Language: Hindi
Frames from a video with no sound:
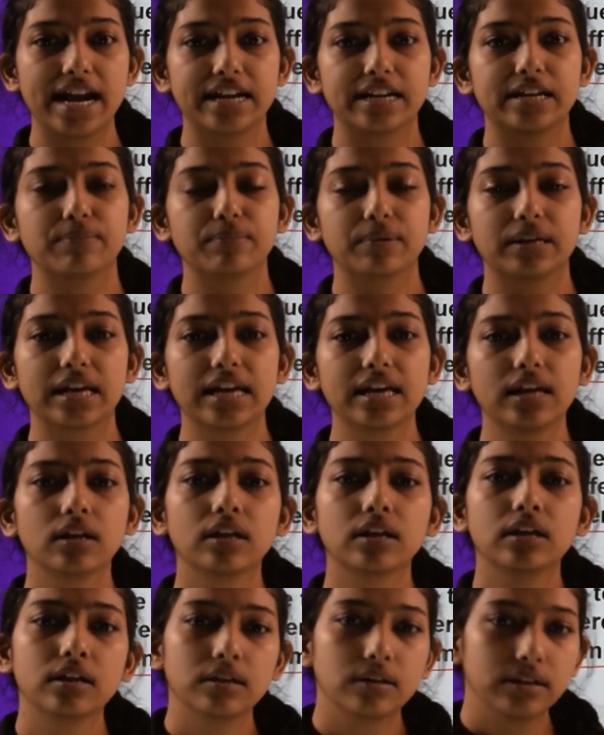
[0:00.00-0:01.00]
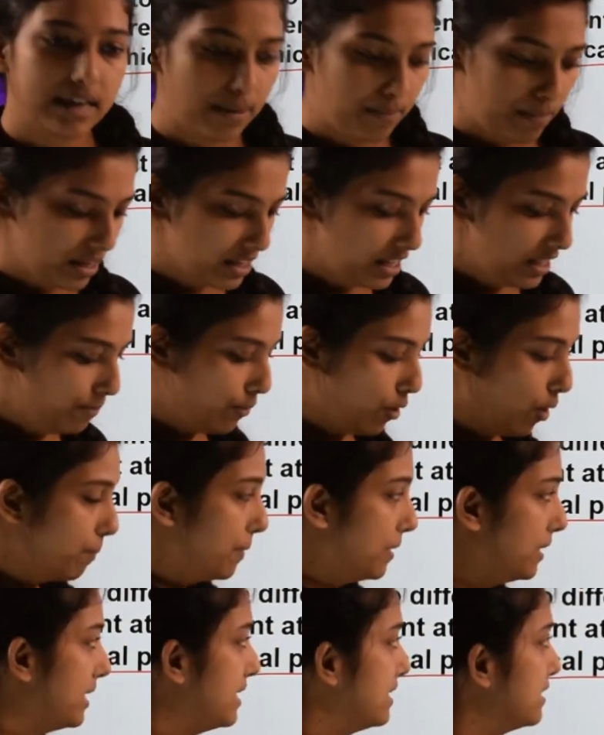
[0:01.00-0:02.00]
एटम की केमिकल
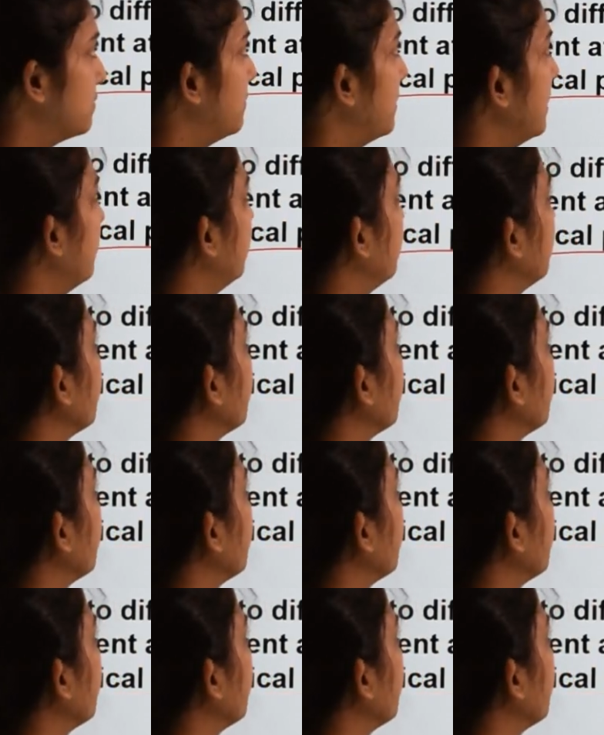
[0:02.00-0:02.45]
प्रॉपर्टीज भी